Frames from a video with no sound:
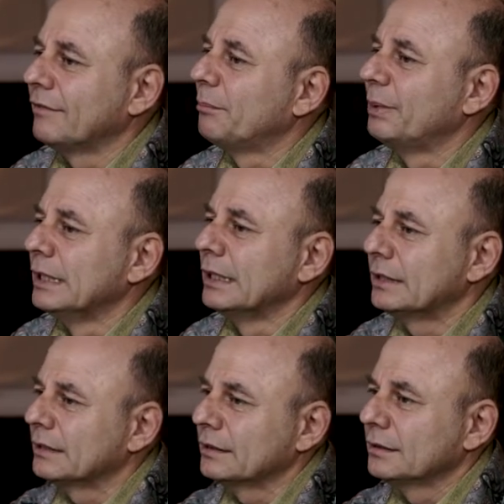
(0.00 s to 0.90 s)
Wer bin
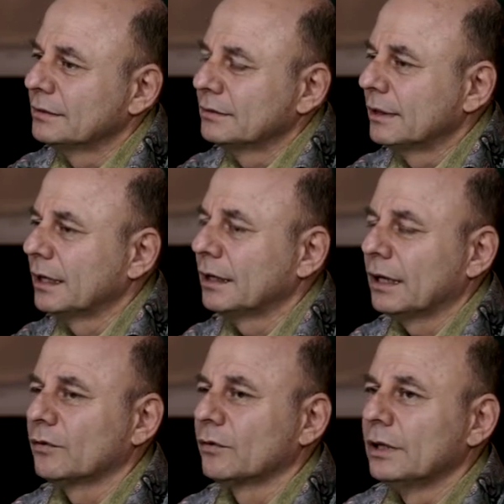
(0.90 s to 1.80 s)
ich? Ja,
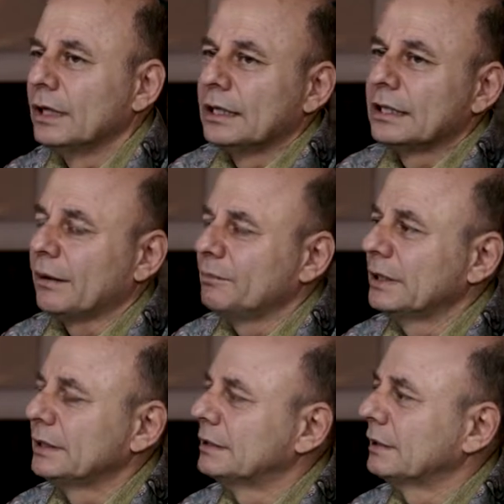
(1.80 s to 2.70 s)
also ich habe
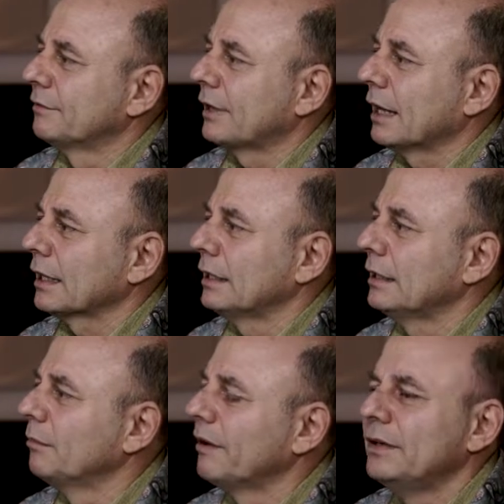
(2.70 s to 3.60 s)
mir diese Frage
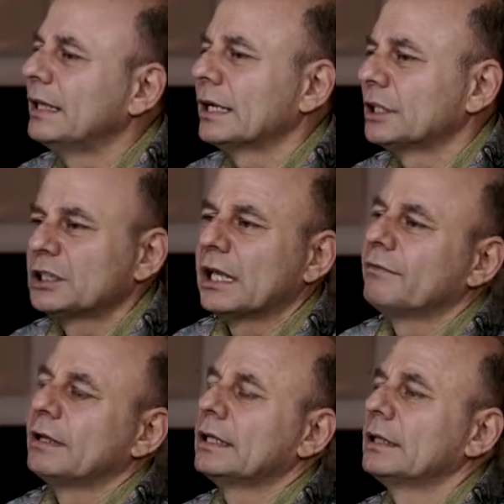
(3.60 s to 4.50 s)
immer wieder
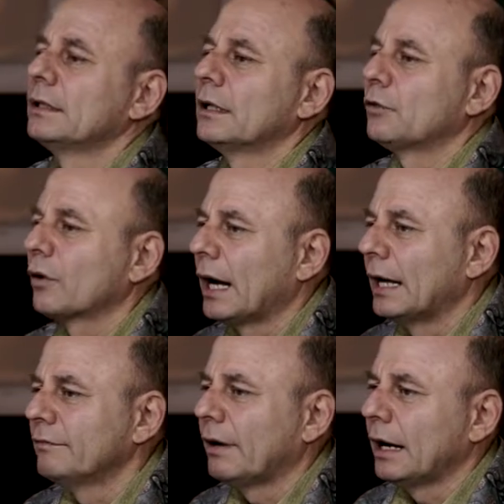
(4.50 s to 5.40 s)
gestellt, wenn ich in der
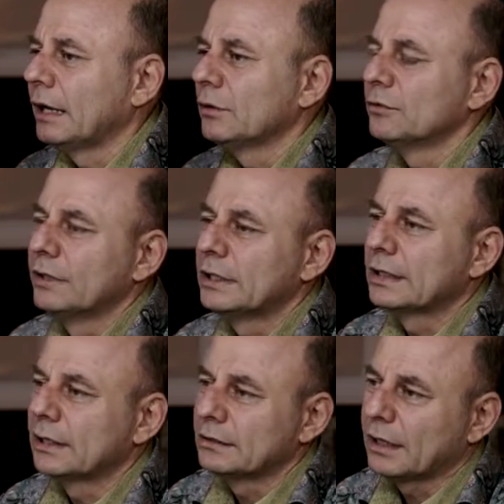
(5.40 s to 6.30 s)
Türkei war und wenn ich
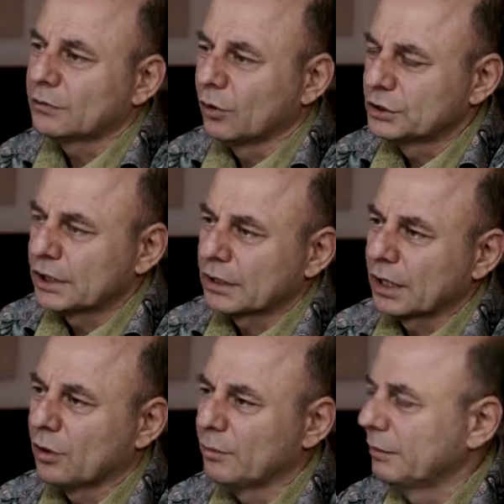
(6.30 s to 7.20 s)
dann nach Deutschland
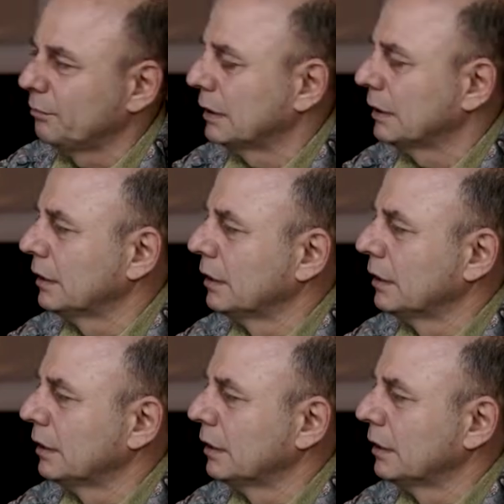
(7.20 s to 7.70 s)
gekommen bin.